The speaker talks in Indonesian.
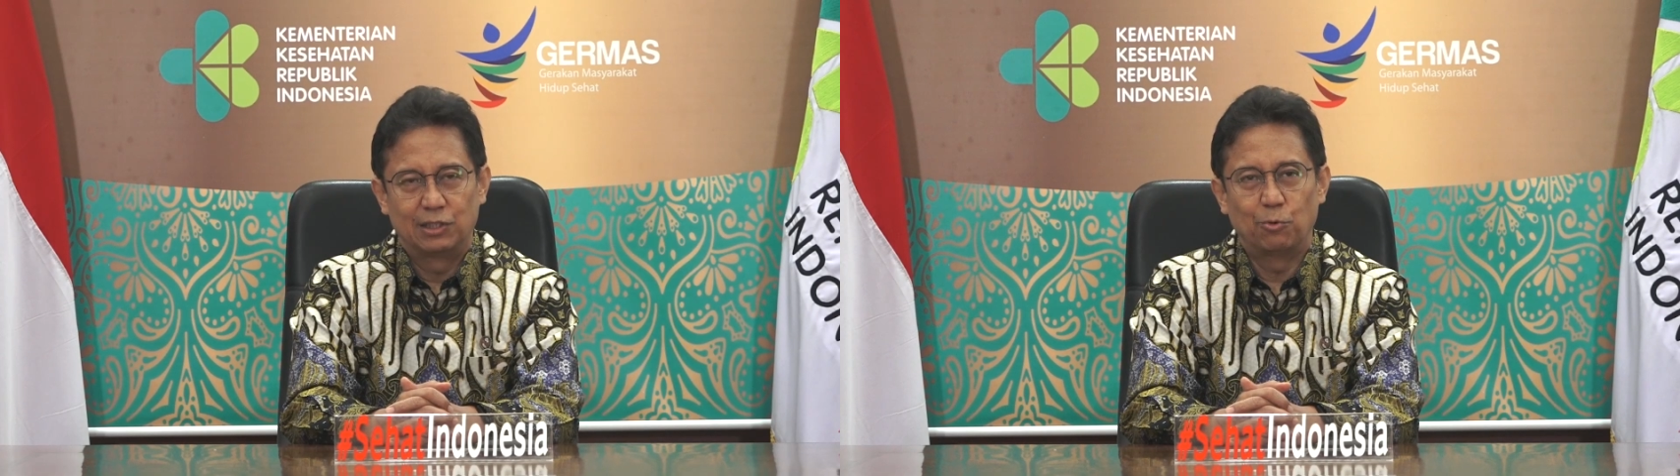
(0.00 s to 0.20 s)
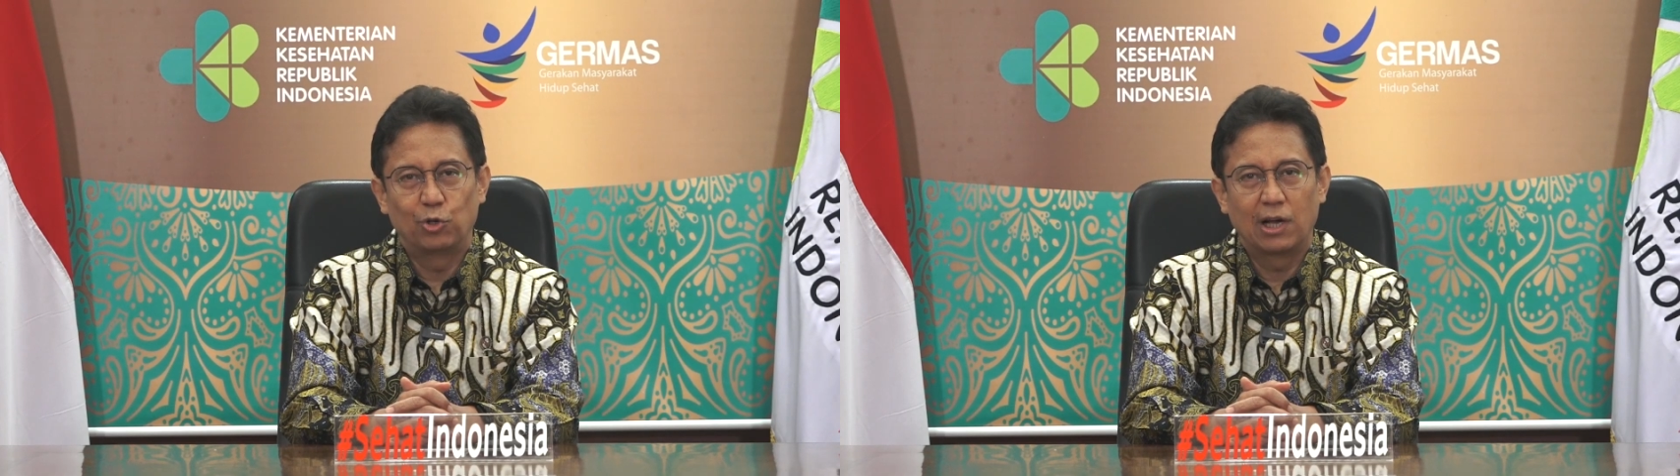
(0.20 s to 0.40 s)

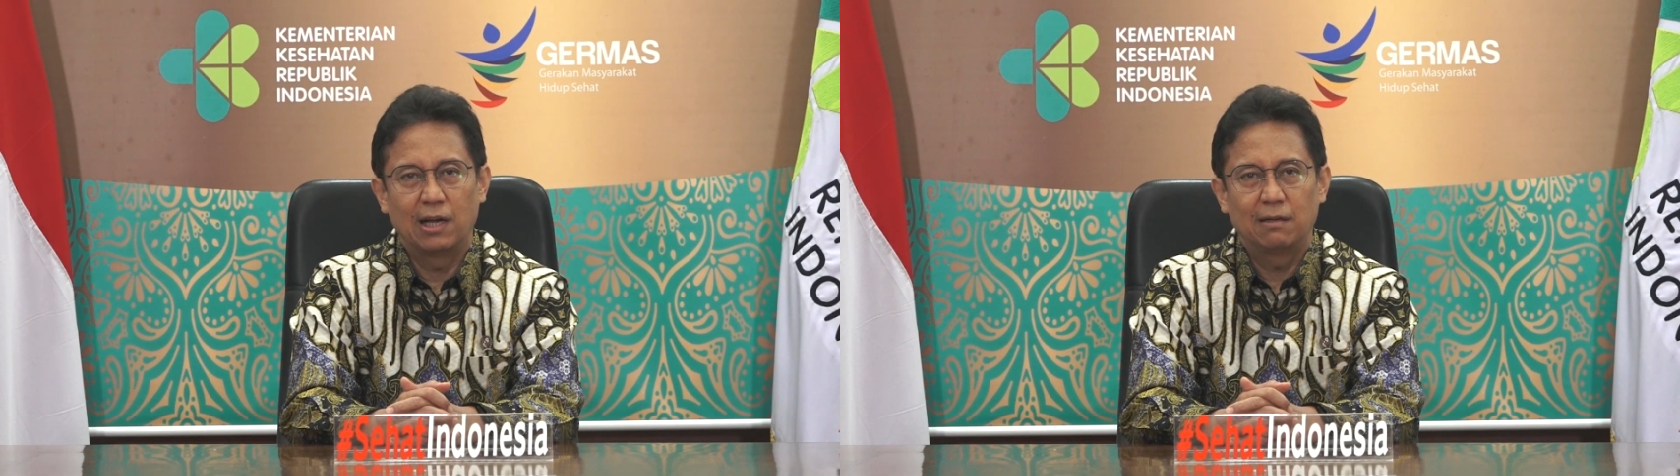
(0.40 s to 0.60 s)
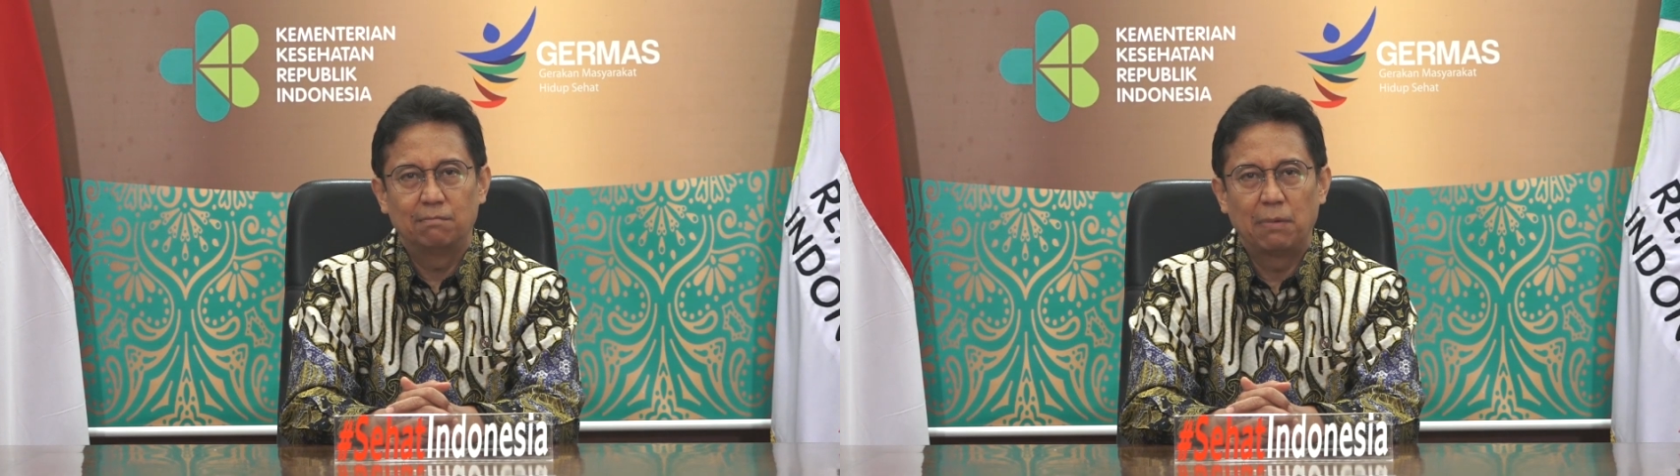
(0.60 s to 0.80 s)

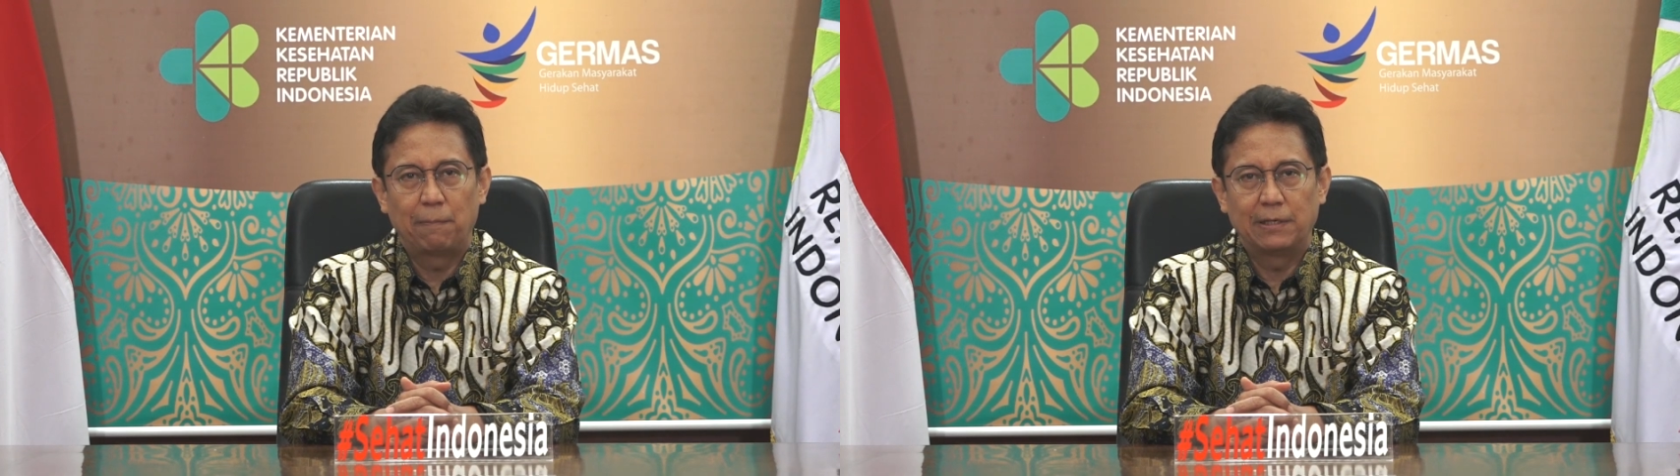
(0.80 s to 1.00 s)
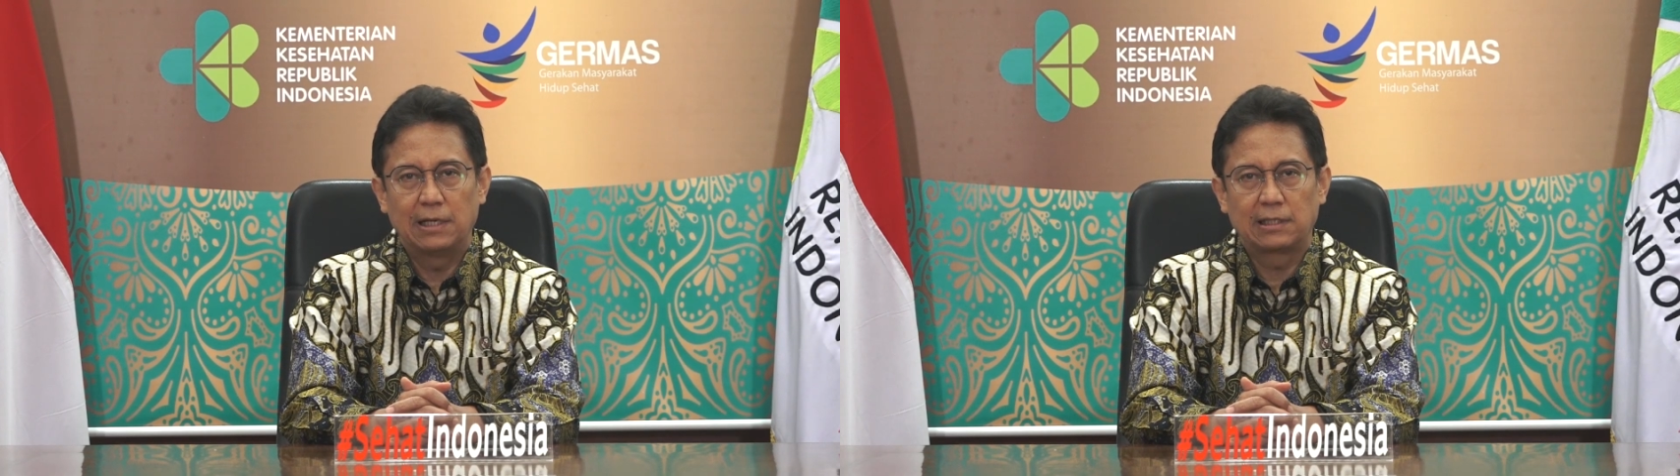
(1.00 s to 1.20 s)
Semoga
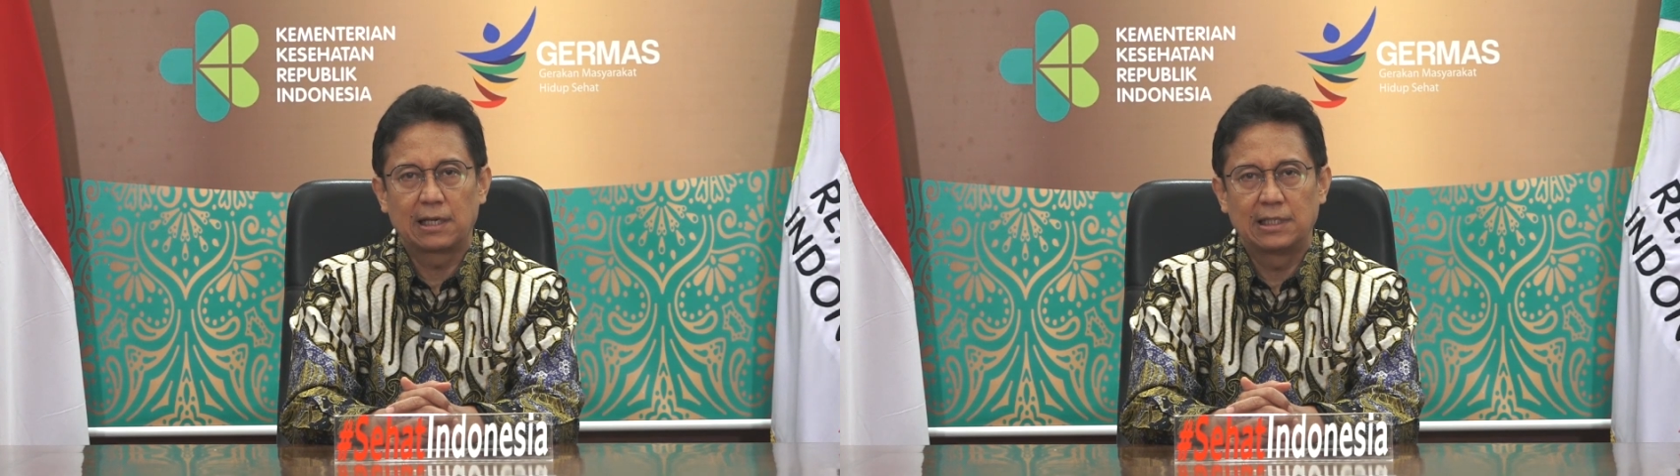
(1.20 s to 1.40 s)
BPJS